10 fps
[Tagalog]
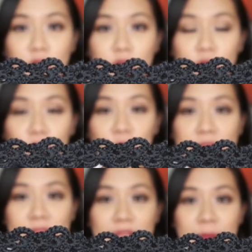ko,
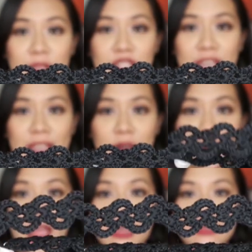crooked na naman siya and
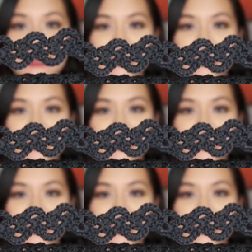cracked.